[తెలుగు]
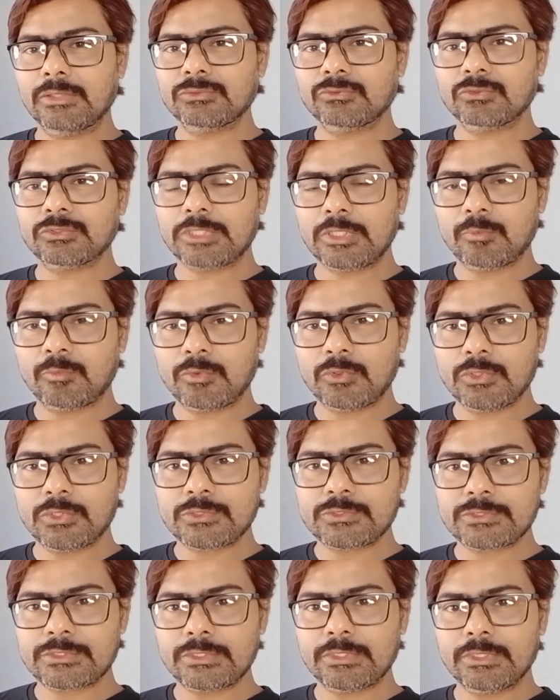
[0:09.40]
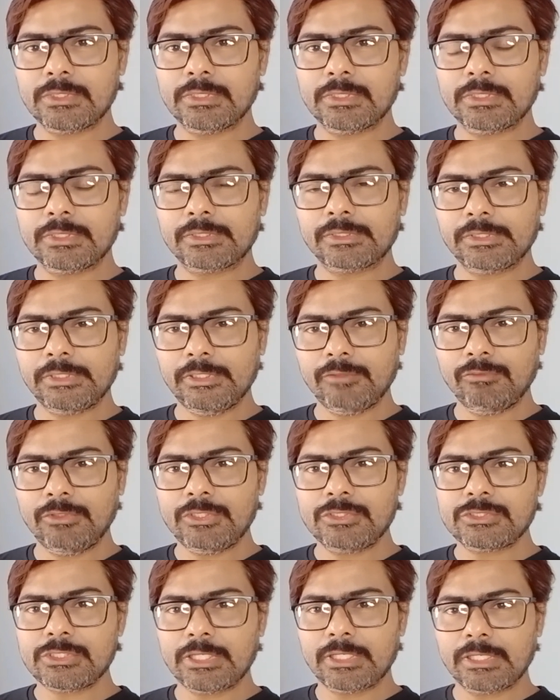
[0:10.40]
సోషల్ పోస్ట్ టీవీ
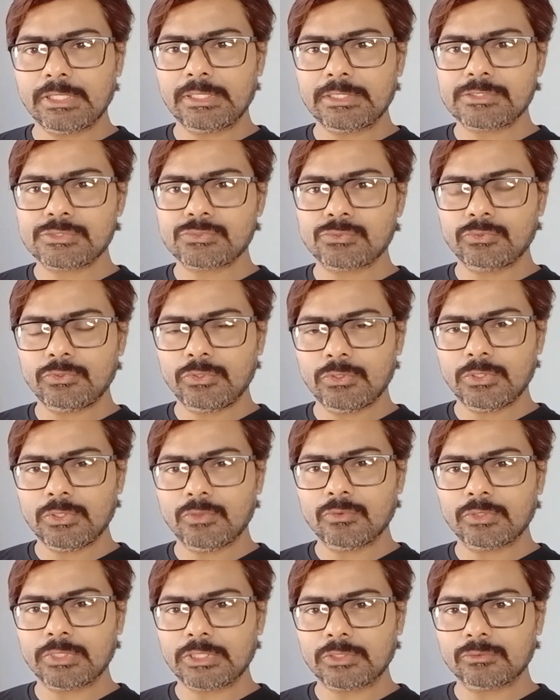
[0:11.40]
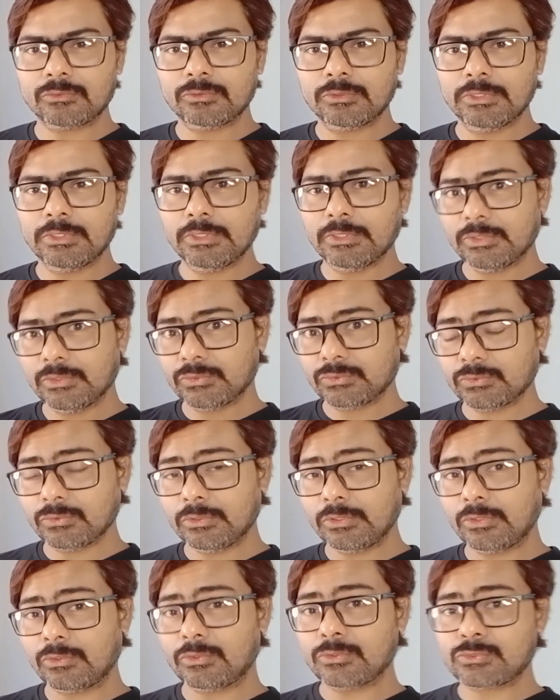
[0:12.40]
ఛానల్ స్టూడియోలో ఉన్నాను సో
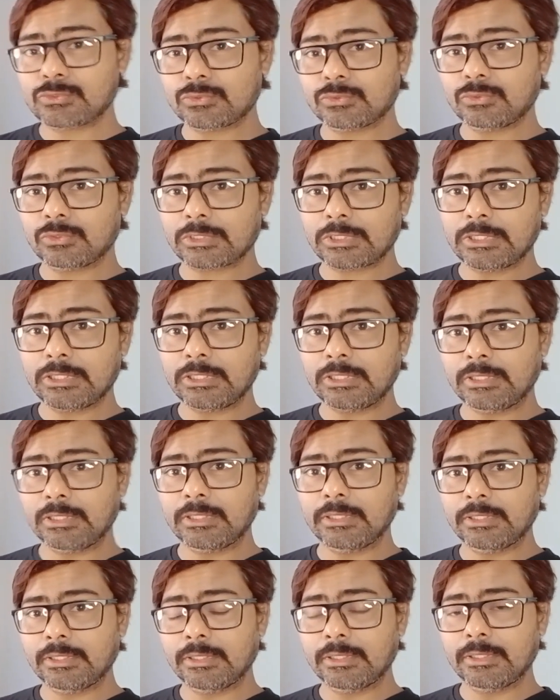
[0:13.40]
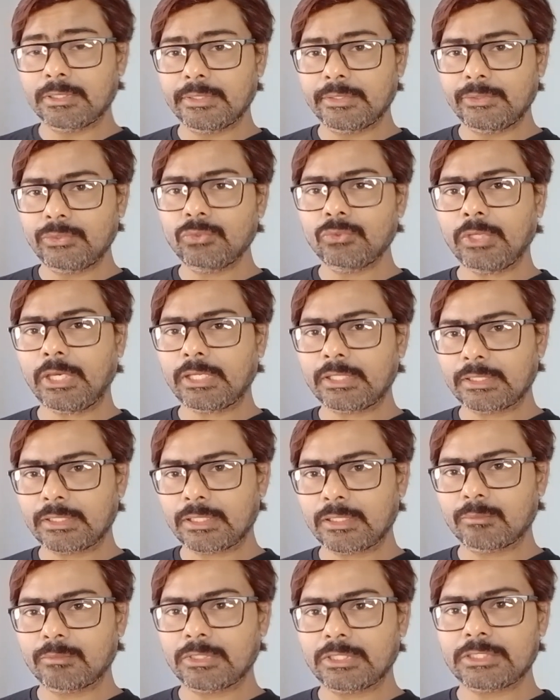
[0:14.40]
ఈరోజు ఒక న్యూ
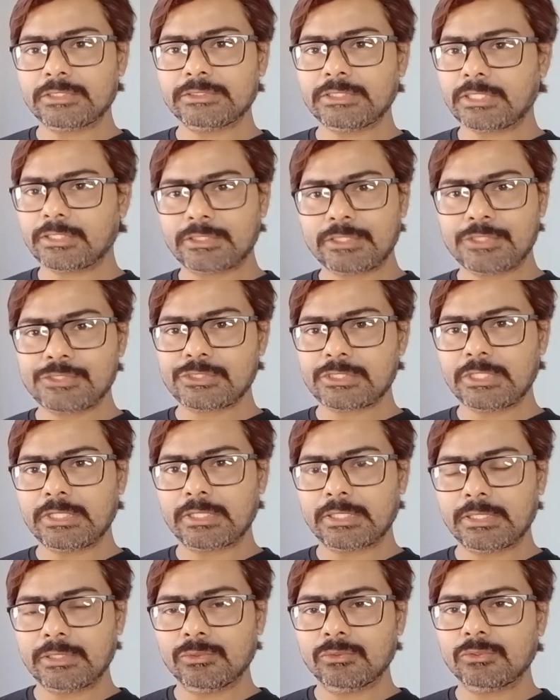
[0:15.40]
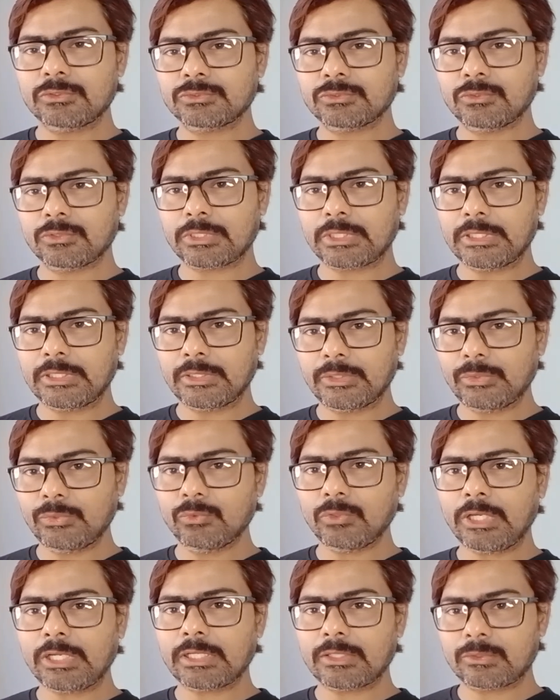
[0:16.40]
యాంకర్ అనమాట సర్తాజ్ గారు కాదు సో ఒక
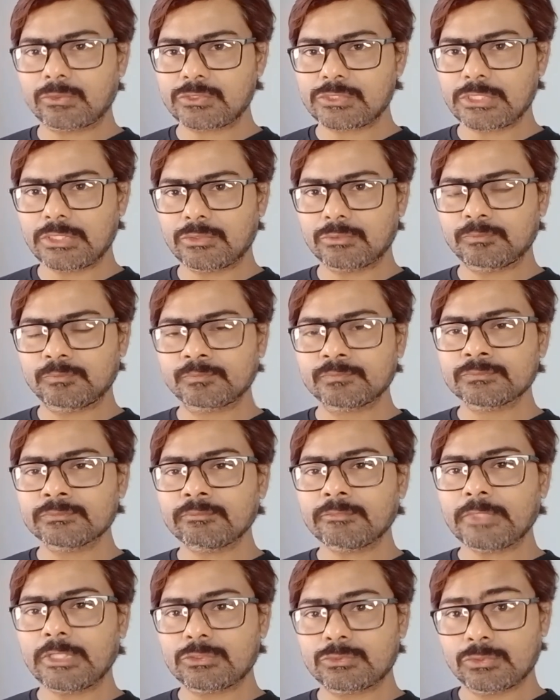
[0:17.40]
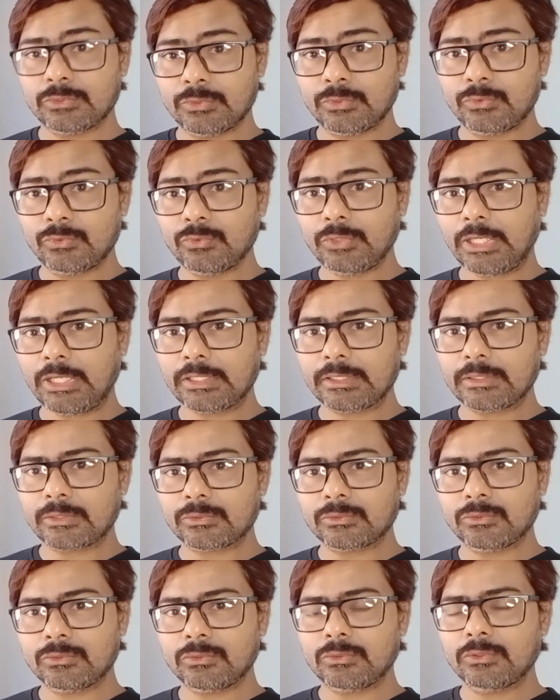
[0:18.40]
న్యూ యాంకర్ వచ్చారు సో న్యూ
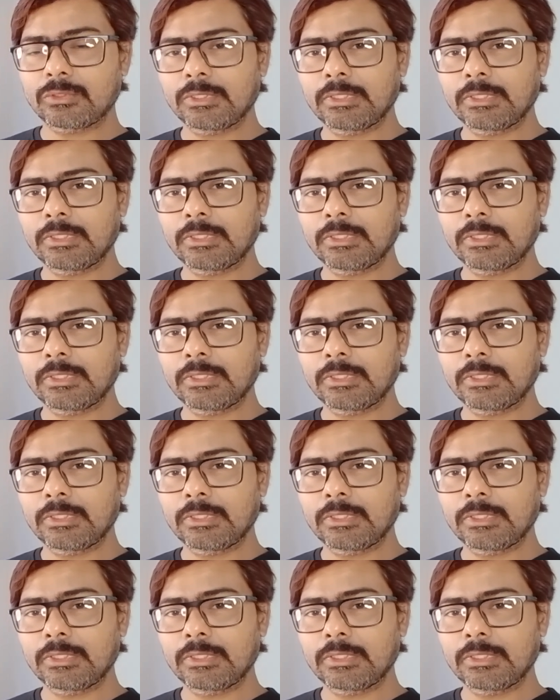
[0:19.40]
యాంకర్తో